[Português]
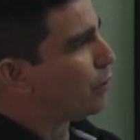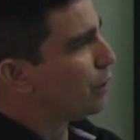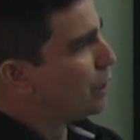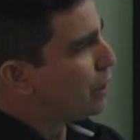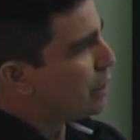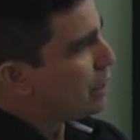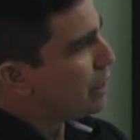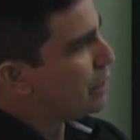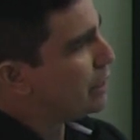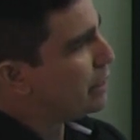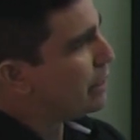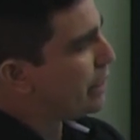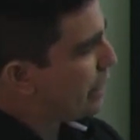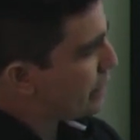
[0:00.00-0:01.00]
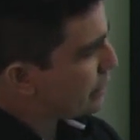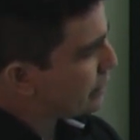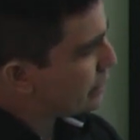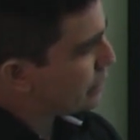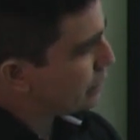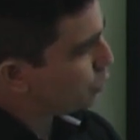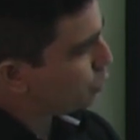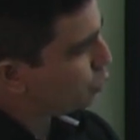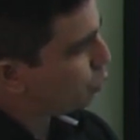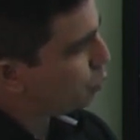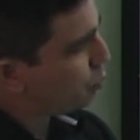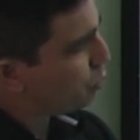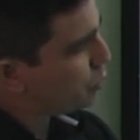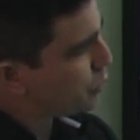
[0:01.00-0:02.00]
ó nesse
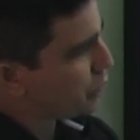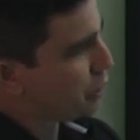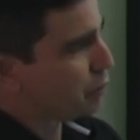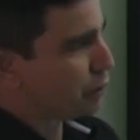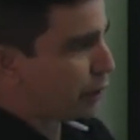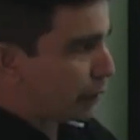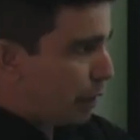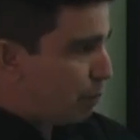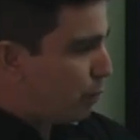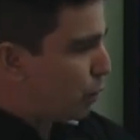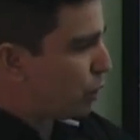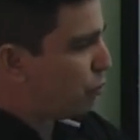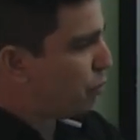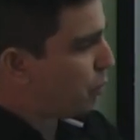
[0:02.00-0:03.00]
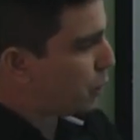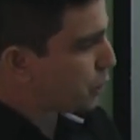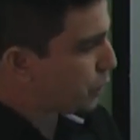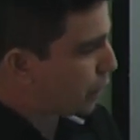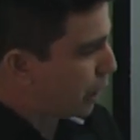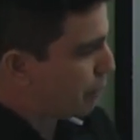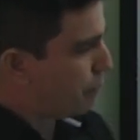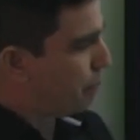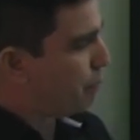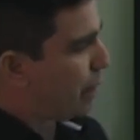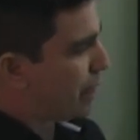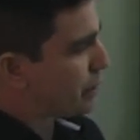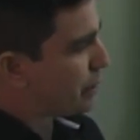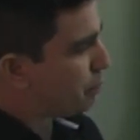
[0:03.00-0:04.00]
tubozinho, que daqui a pouco eu vou mostrar
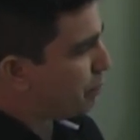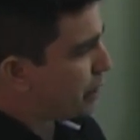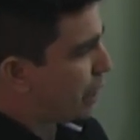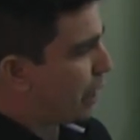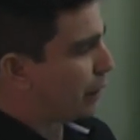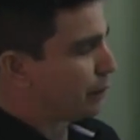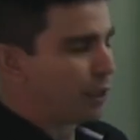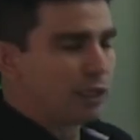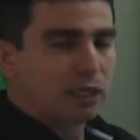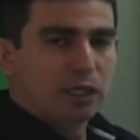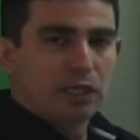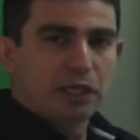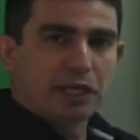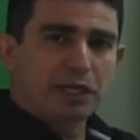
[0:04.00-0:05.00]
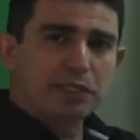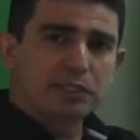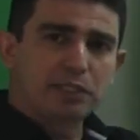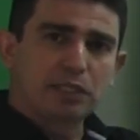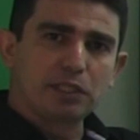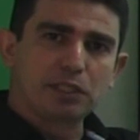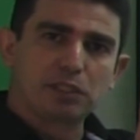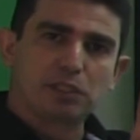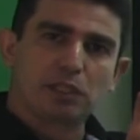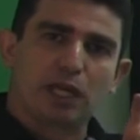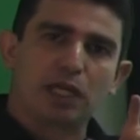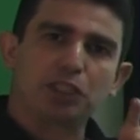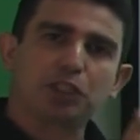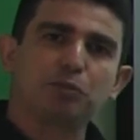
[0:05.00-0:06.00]
mais ampliado. Esse
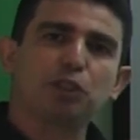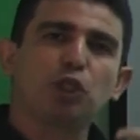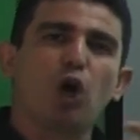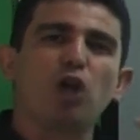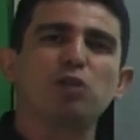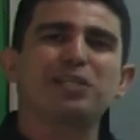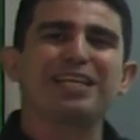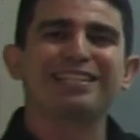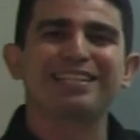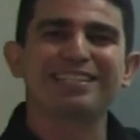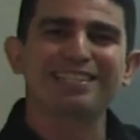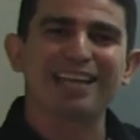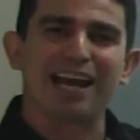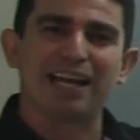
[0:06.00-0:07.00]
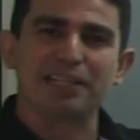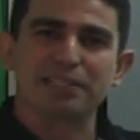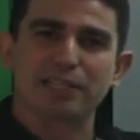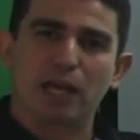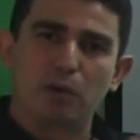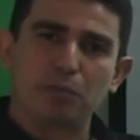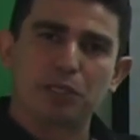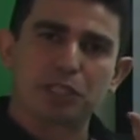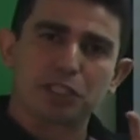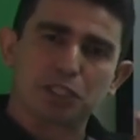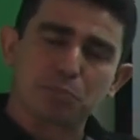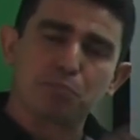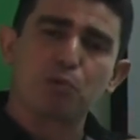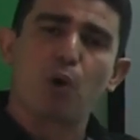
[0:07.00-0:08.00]
a gente chama de óleos essenciais, realmente é
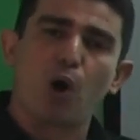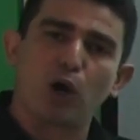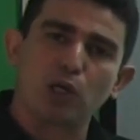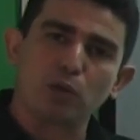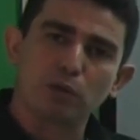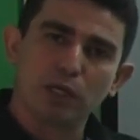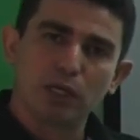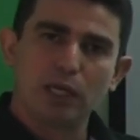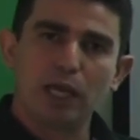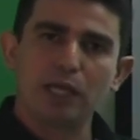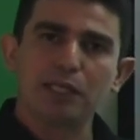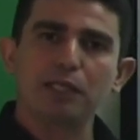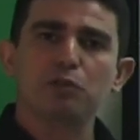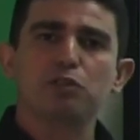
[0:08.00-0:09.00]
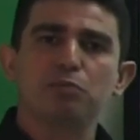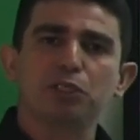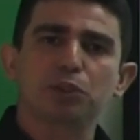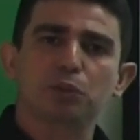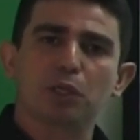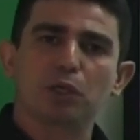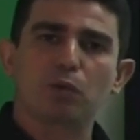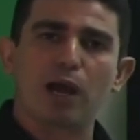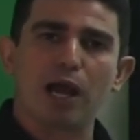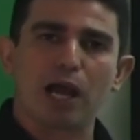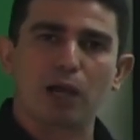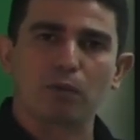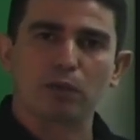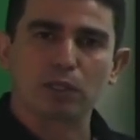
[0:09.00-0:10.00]
tipo um óleo, ele não se mistura com a
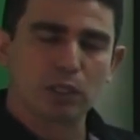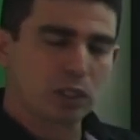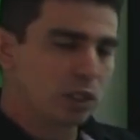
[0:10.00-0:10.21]
água.